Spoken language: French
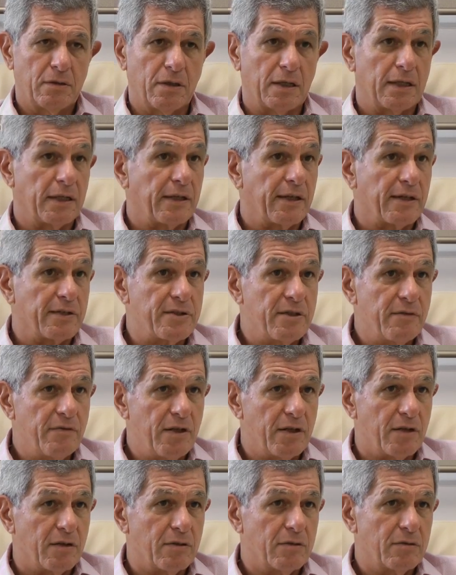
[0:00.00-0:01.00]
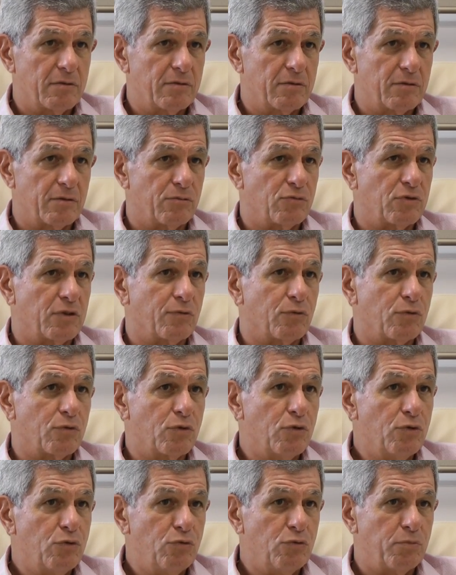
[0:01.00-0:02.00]
à la guerre civile que nous avons
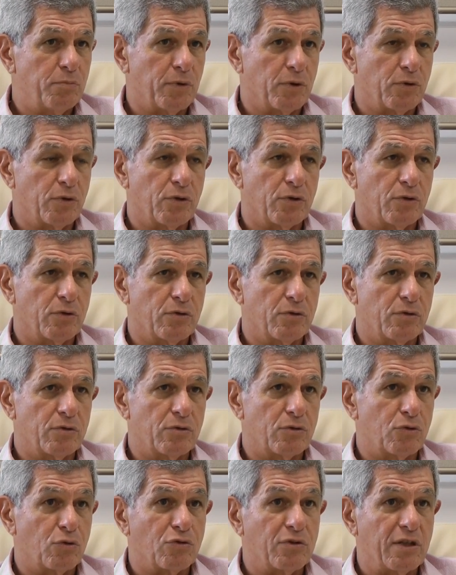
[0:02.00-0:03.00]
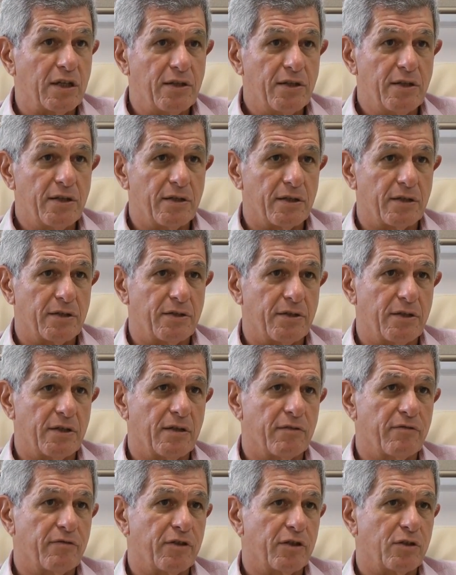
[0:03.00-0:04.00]
connue pendant trop d'années et
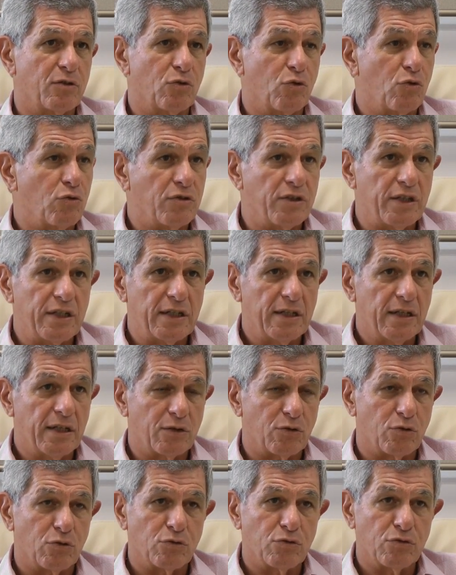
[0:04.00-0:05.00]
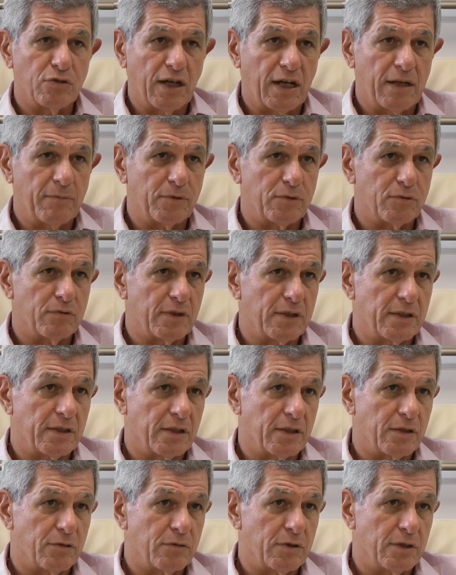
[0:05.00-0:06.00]
qui a fait trop de dégâts, trop de drames en
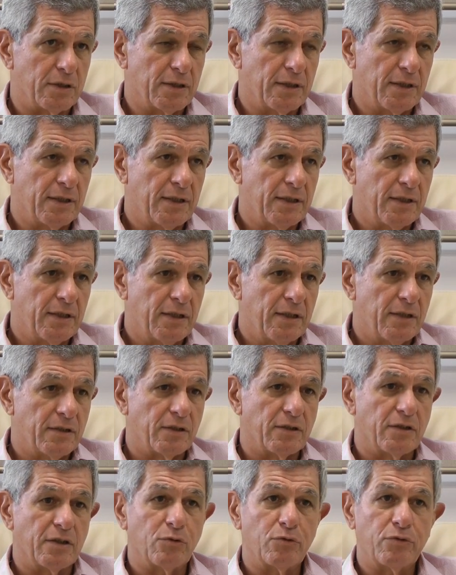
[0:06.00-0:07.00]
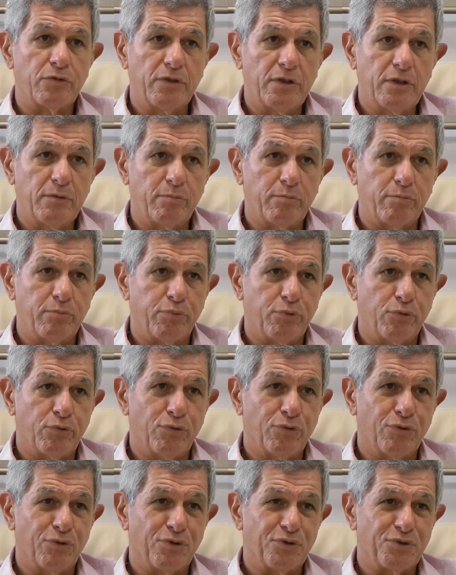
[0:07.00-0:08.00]
Nouvelle-Calédonie. C'était aussi
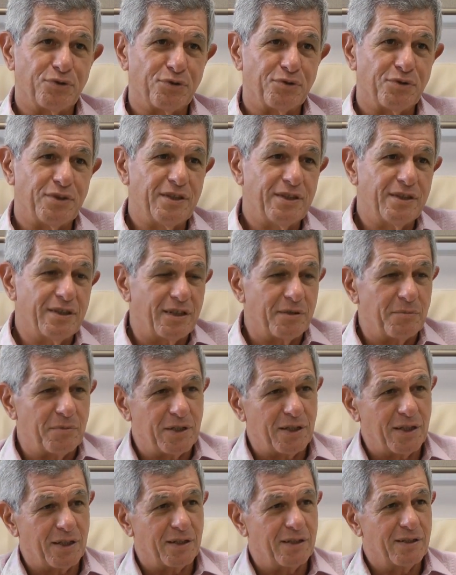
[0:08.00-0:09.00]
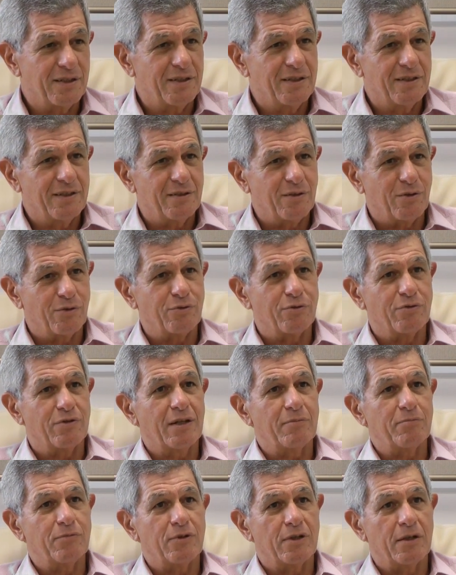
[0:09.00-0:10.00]
pour se dire, eh bien, on se
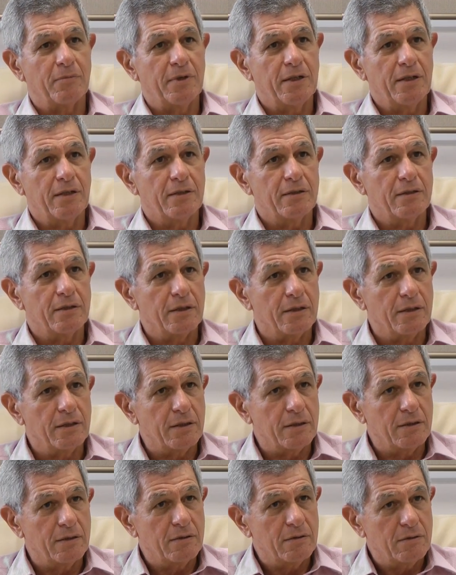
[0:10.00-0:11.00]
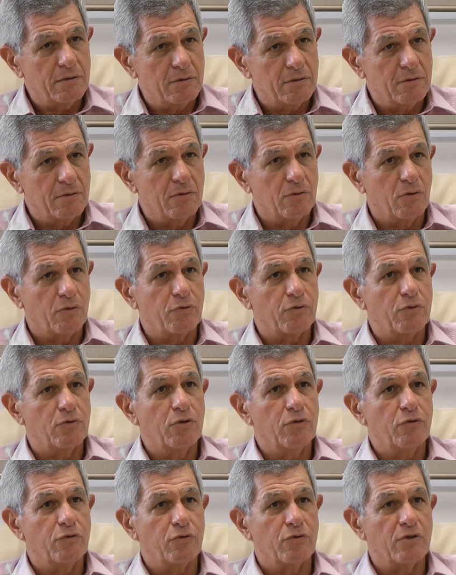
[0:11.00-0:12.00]
tape dans la main et on se
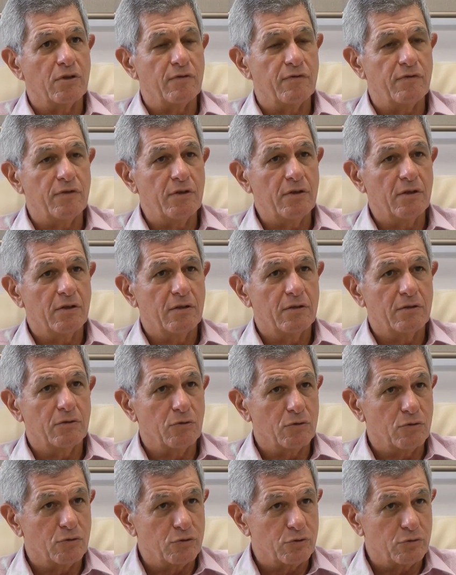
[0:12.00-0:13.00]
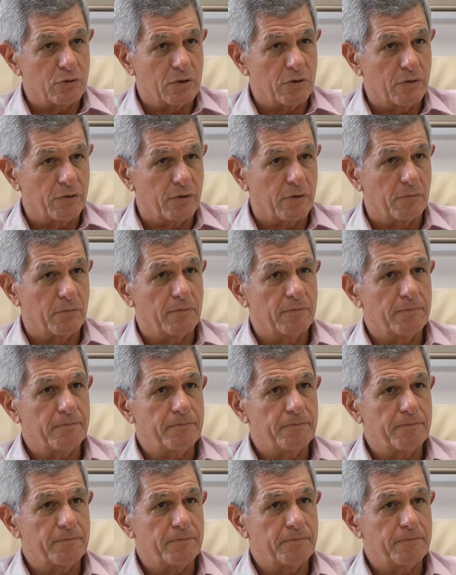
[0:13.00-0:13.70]
donne ce défi de construire ensemble.